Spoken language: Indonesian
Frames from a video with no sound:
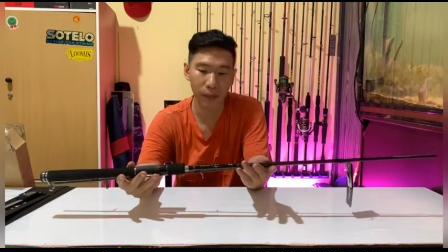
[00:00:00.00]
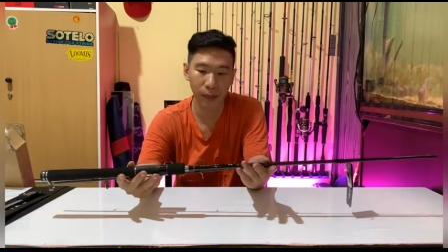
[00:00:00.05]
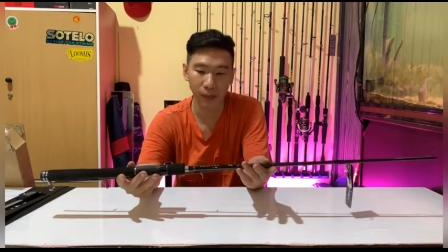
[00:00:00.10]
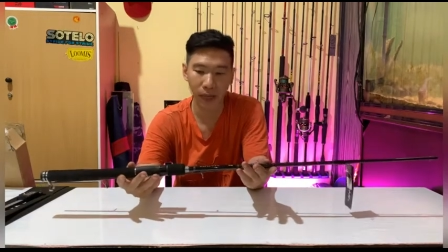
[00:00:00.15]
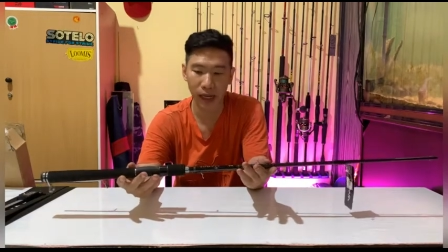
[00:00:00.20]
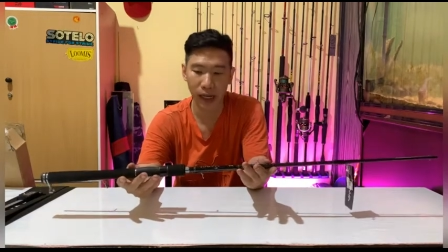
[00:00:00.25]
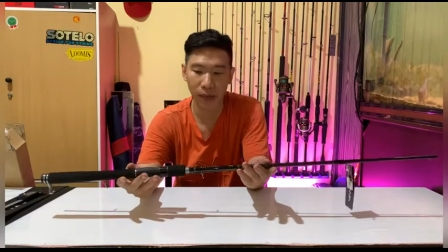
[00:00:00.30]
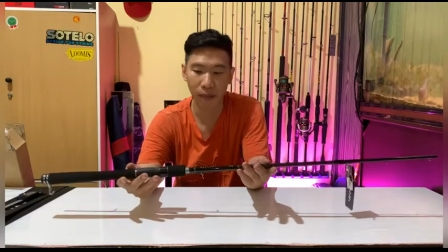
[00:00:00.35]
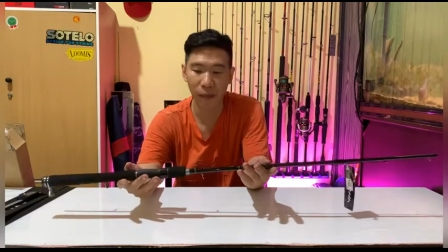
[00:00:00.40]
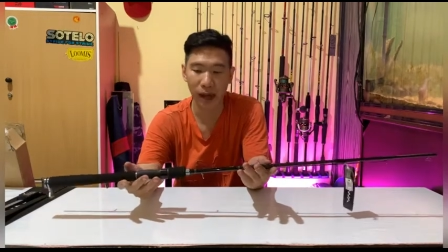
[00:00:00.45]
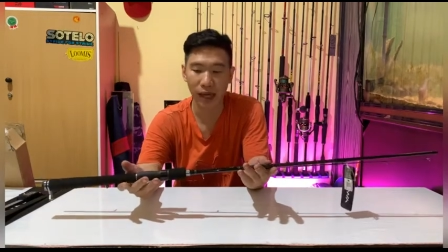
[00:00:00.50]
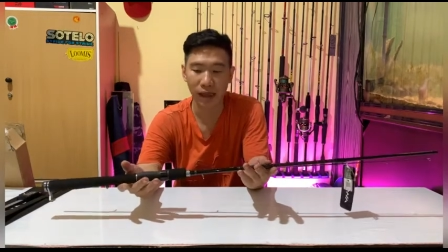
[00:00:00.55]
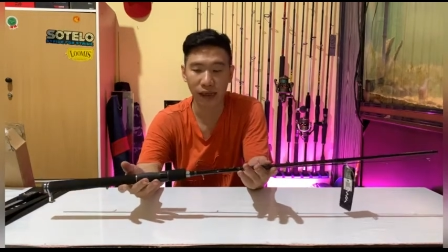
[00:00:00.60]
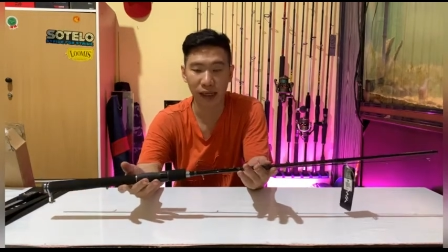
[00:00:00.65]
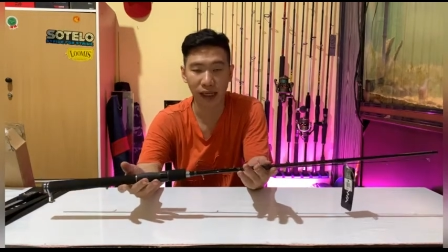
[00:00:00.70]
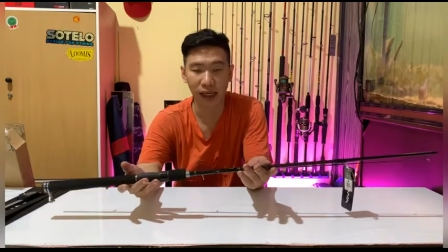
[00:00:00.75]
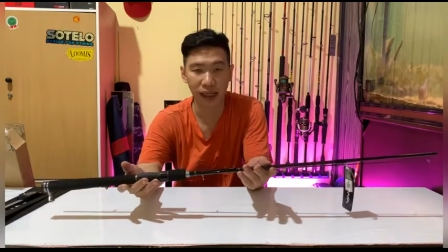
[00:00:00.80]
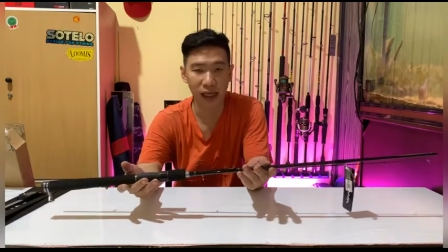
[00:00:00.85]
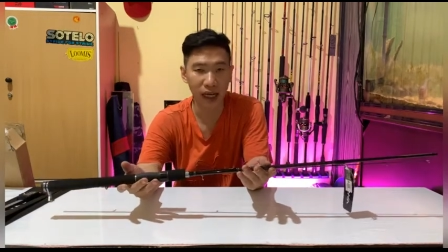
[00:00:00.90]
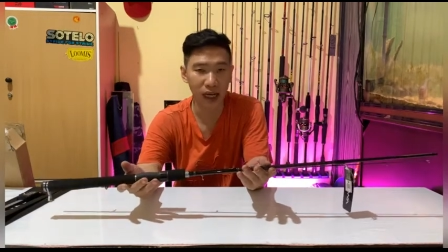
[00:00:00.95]
beda
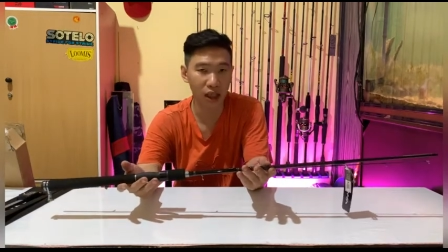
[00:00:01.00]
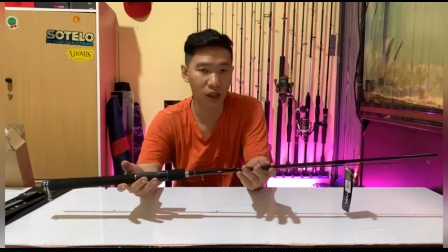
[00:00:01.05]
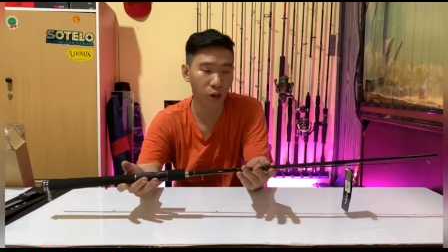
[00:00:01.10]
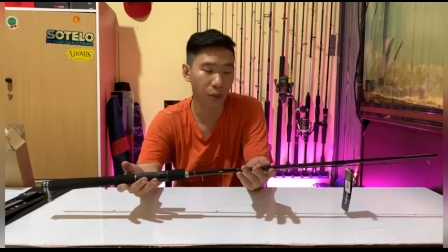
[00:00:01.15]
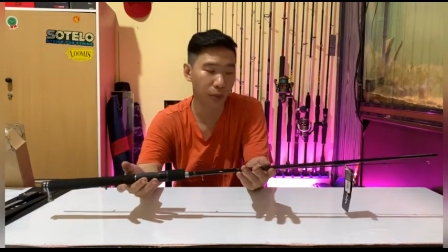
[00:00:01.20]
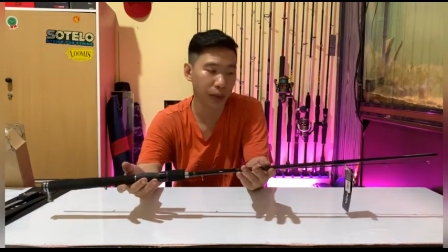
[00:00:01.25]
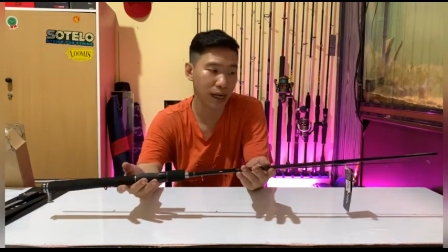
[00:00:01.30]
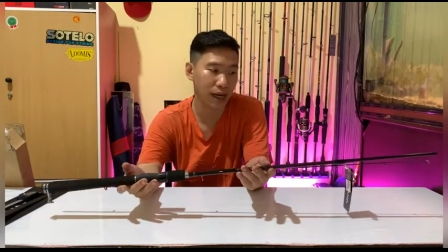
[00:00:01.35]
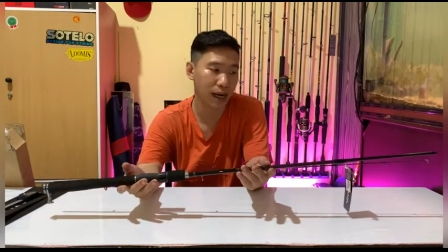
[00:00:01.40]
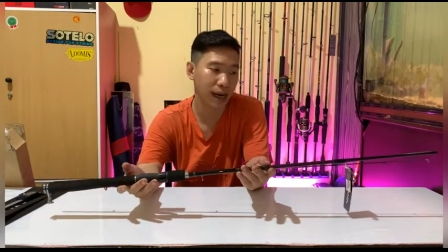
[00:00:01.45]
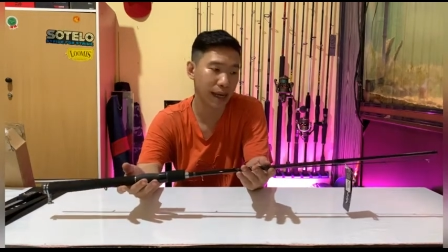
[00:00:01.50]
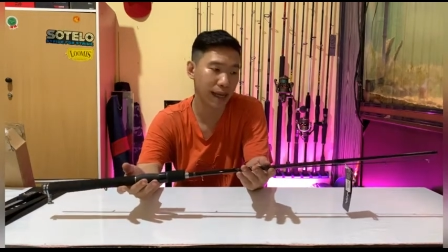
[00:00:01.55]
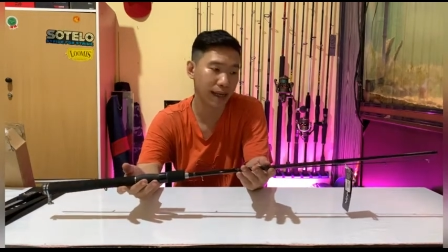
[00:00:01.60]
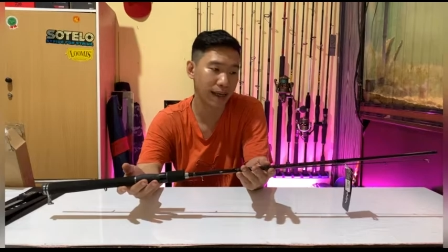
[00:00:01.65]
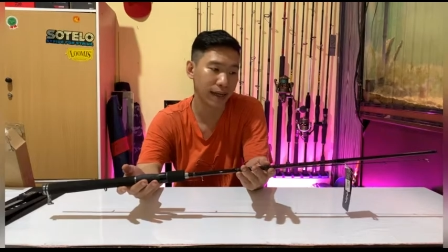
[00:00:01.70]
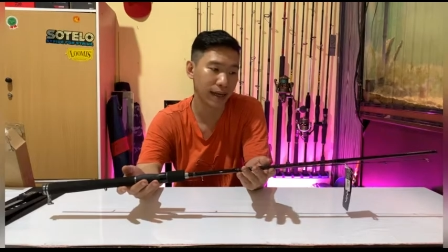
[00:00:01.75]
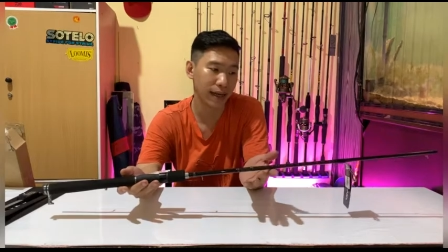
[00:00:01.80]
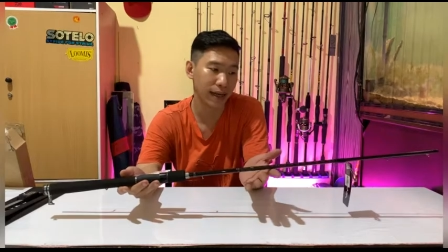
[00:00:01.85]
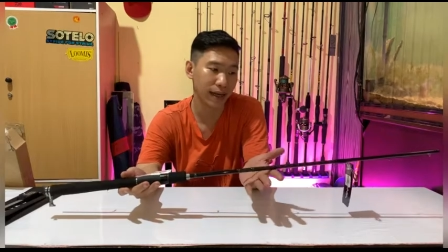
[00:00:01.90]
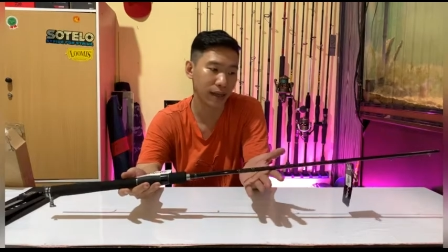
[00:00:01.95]
panjangnya atau beda
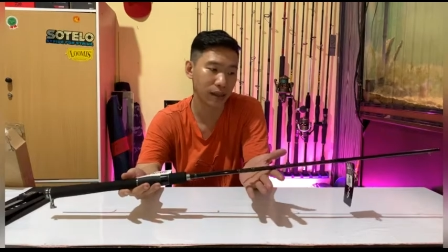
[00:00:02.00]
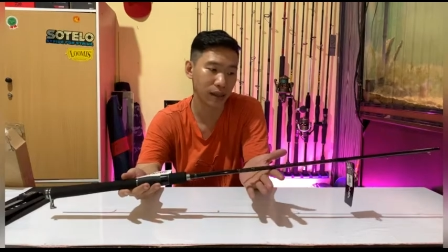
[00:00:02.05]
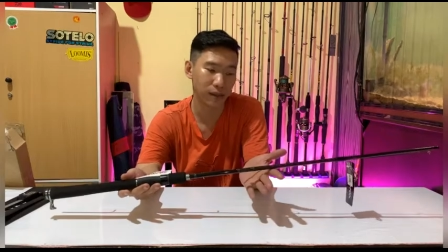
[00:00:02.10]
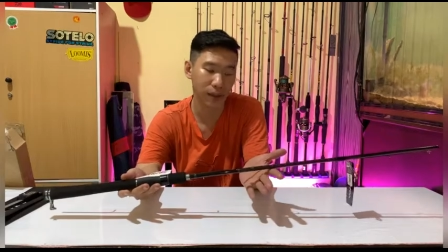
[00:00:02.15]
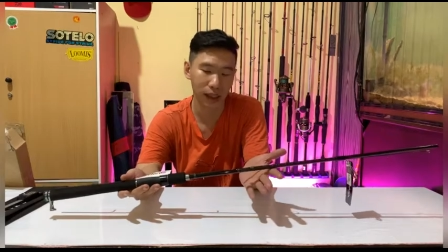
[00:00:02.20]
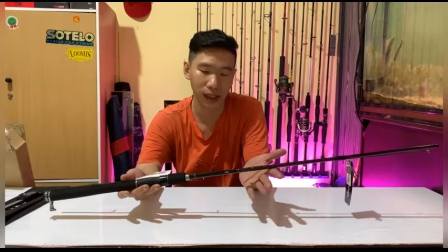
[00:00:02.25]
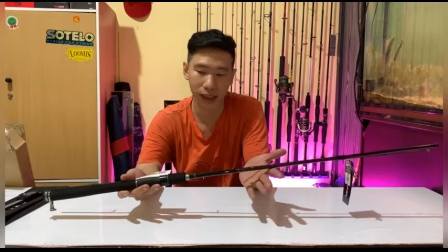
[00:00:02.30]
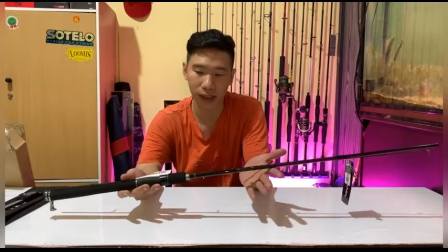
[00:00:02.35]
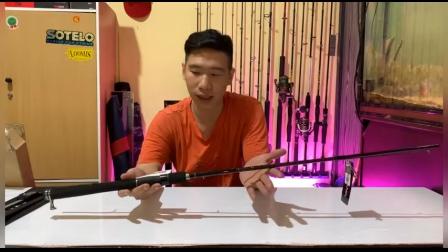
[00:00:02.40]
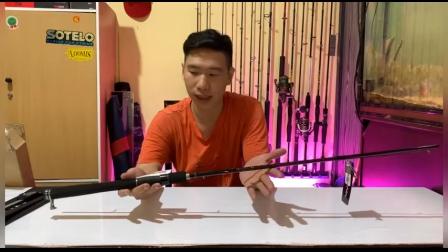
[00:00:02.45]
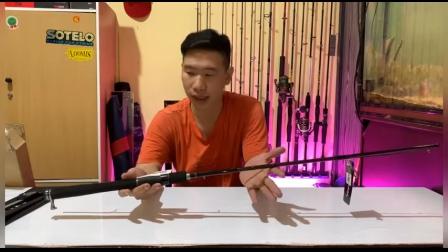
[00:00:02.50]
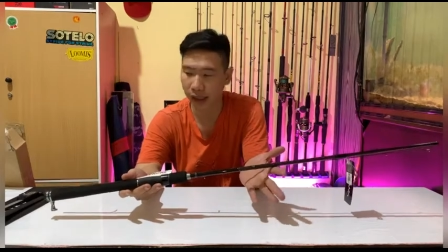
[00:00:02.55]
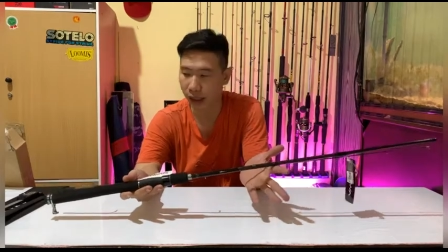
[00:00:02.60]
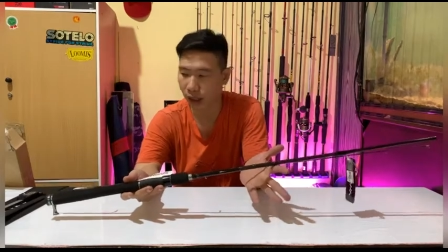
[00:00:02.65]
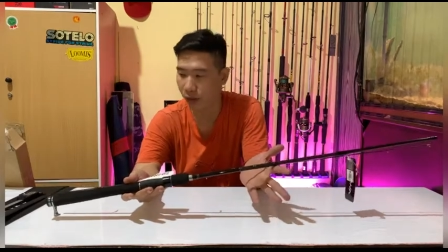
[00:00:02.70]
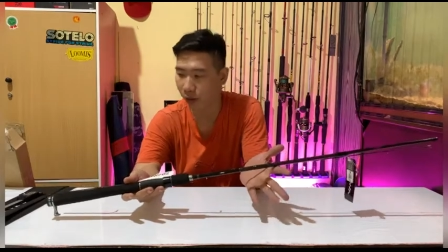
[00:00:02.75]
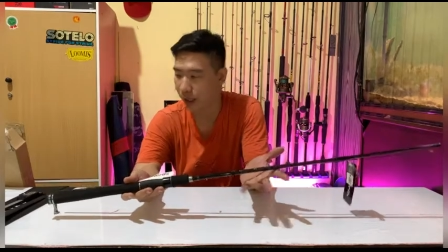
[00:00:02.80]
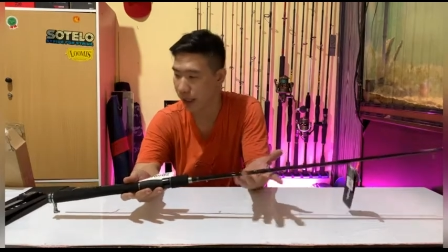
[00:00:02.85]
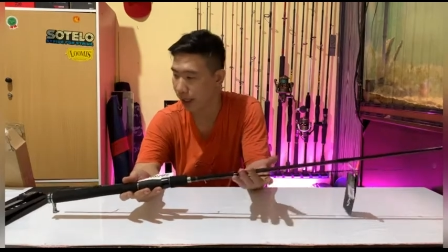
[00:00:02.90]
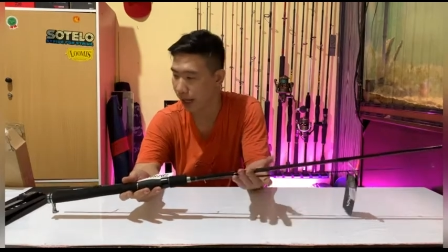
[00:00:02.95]
lensnya ya sahabat angler
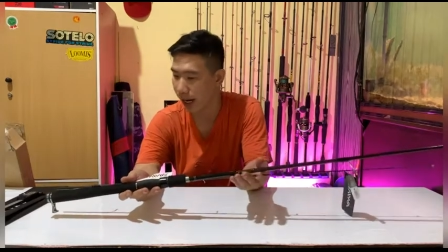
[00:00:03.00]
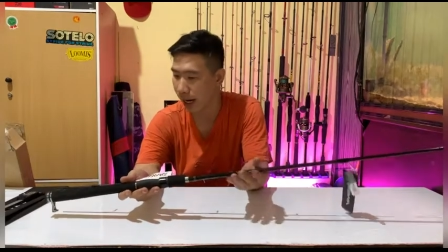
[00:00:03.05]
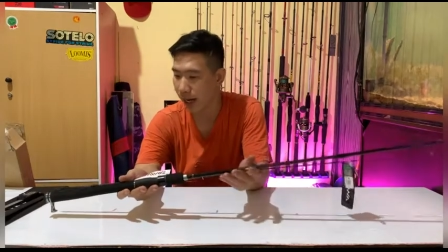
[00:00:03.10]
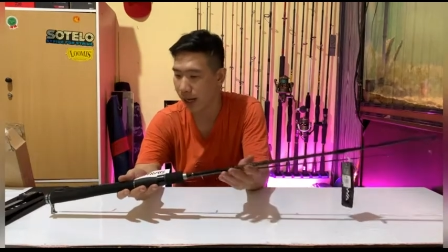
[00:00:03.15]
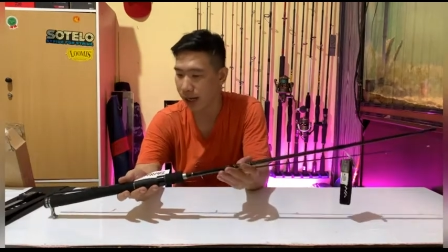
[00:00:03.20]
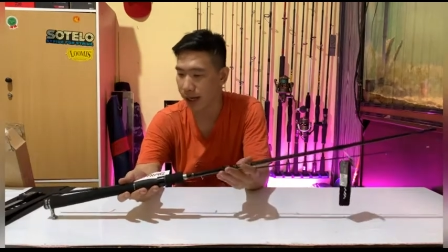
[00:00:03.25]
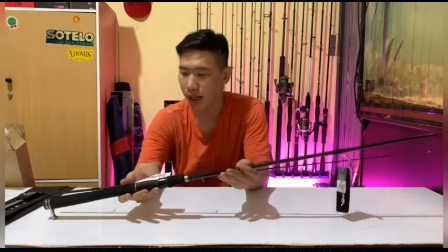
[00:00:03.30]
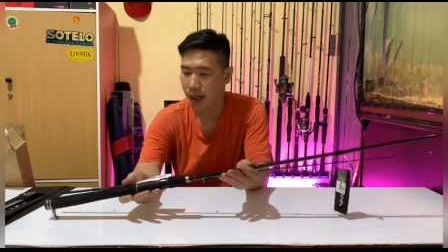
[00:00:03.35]
gitu aja ya